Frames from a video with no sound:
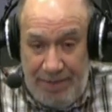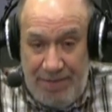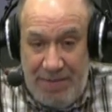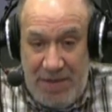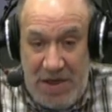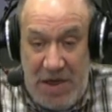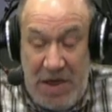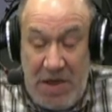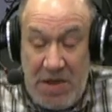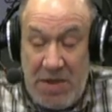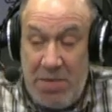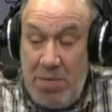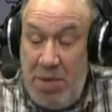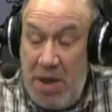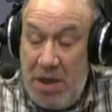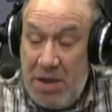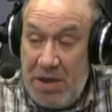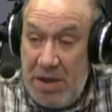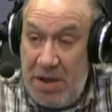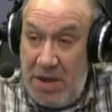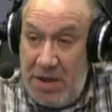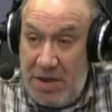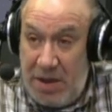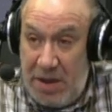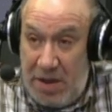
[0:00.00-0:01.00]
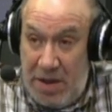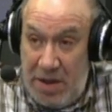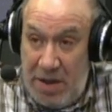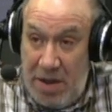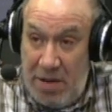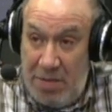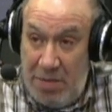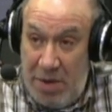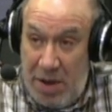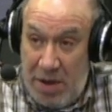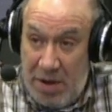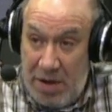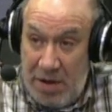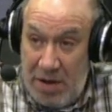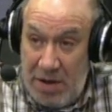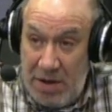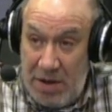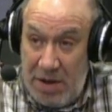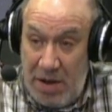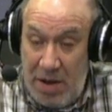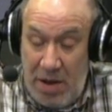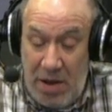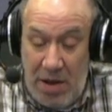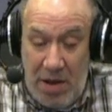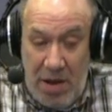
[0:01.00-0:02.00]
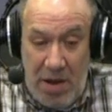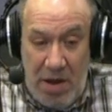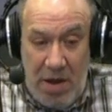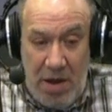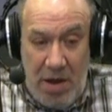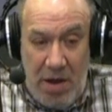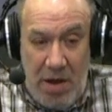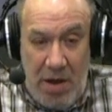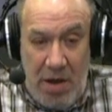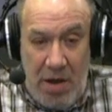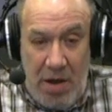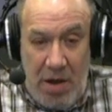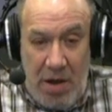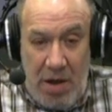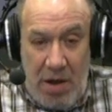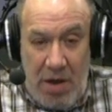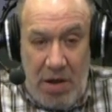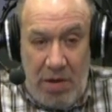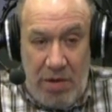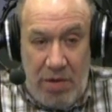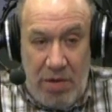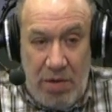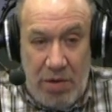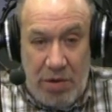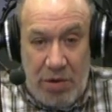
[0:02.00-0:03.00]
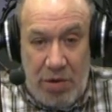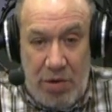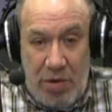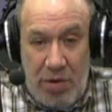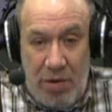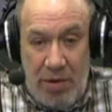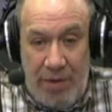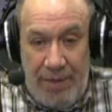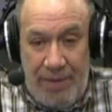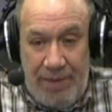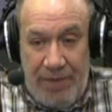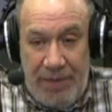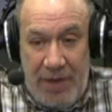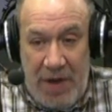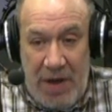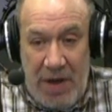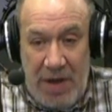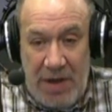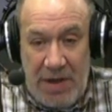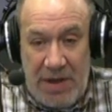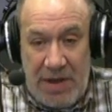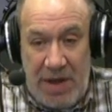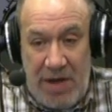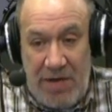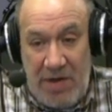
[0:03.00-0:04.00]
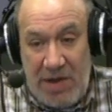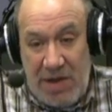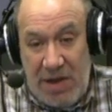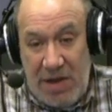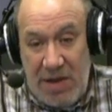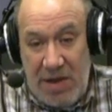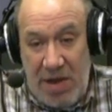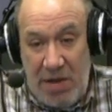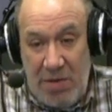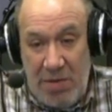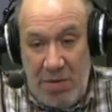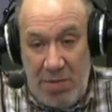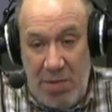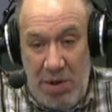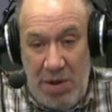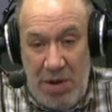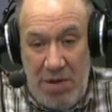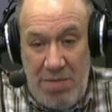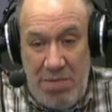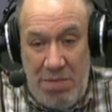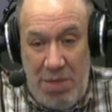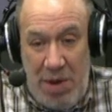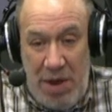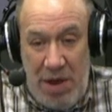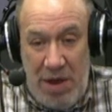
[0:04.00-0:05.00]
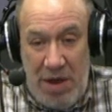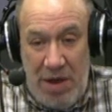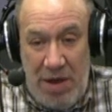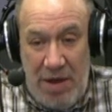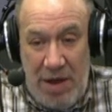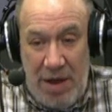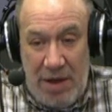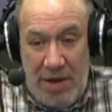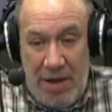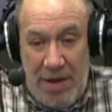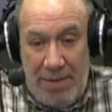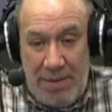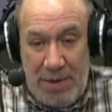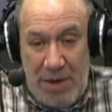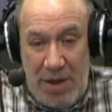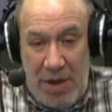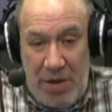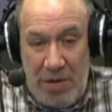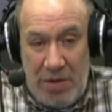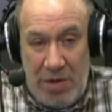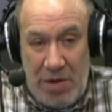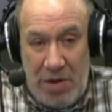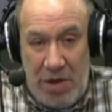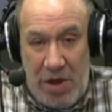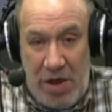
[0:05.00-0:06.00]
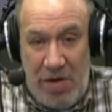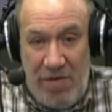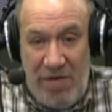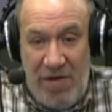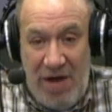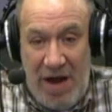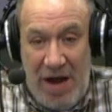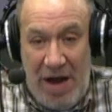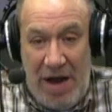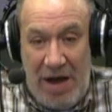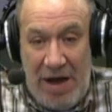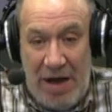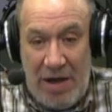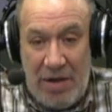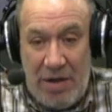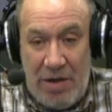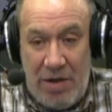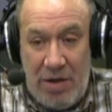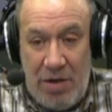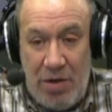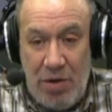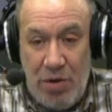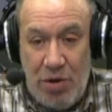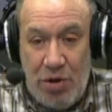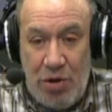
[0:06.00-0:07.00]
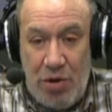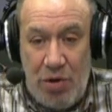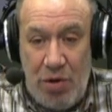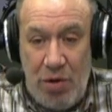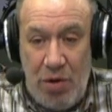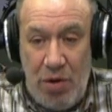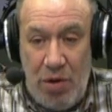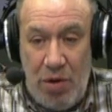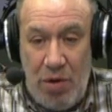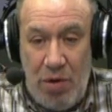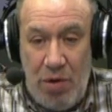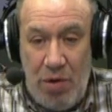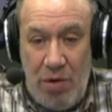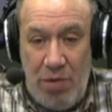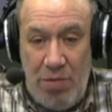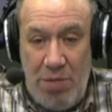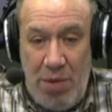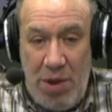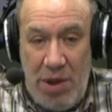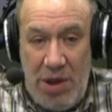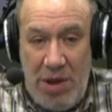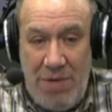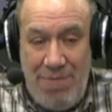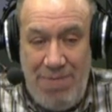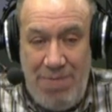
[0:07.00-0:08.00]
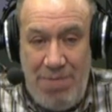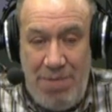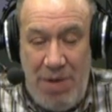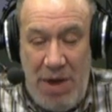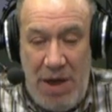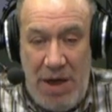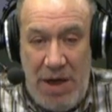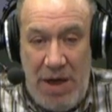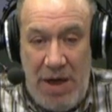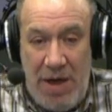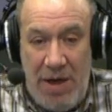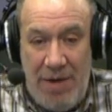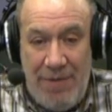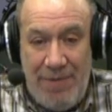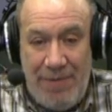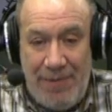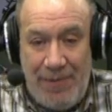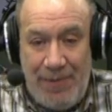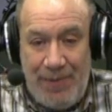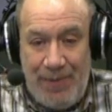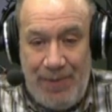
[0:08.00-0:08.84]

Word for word: неизбежная закономерность. То, что э, Советский Союз был империей, это абсолютно тривиально. То, что он был империей,